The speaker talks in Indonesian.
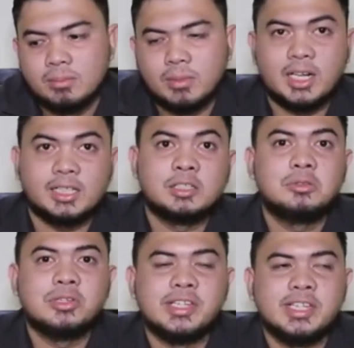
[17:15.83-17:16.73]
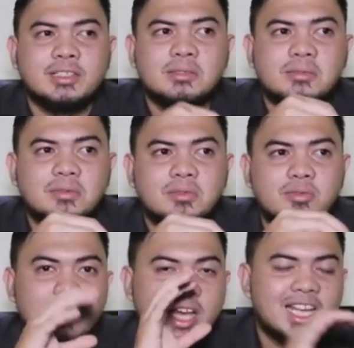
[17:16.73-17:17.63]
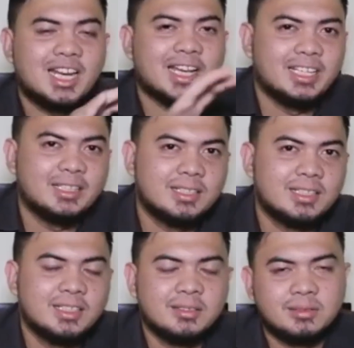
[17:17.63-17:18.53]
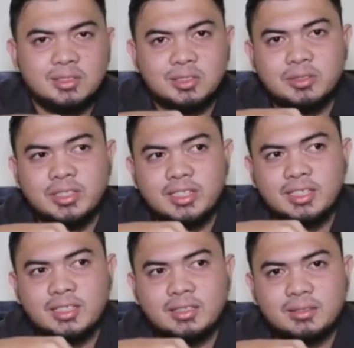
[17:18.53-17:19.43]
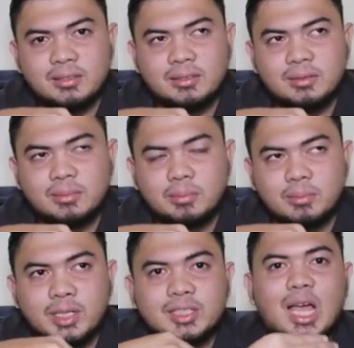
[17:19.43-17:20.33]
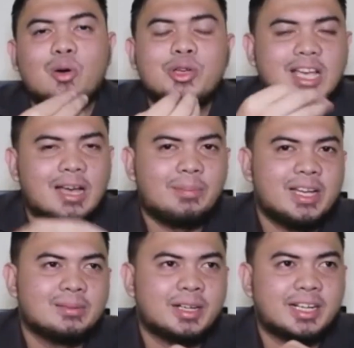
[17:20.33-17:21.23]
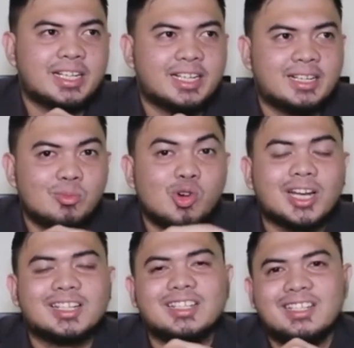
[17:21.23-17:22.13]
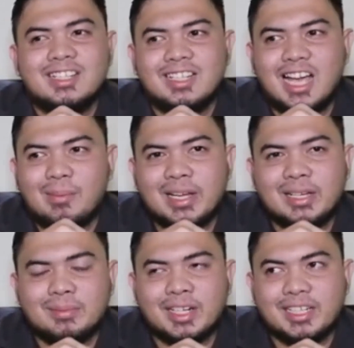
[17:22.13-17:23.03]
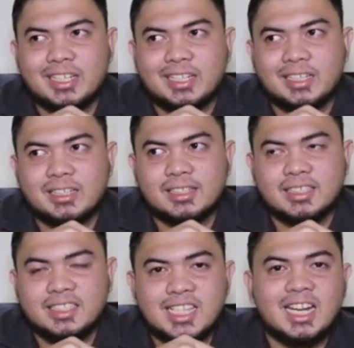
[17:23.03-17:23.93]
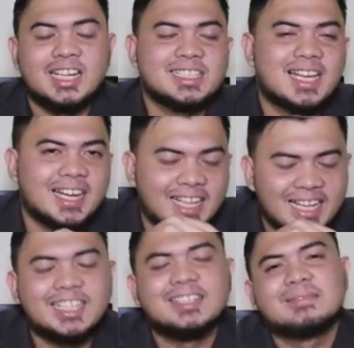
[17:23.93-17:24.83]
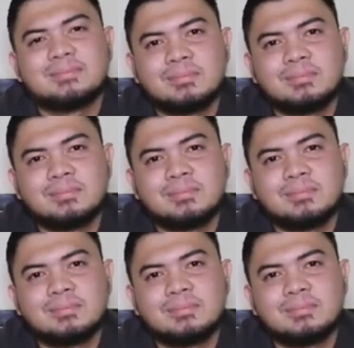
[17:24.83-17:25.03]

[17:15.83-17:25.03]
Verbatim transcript: Mereka tentu ingin wilayah lain juga mengetahui apa yang mereka buat, apa yang mereka jalani sehari-hari.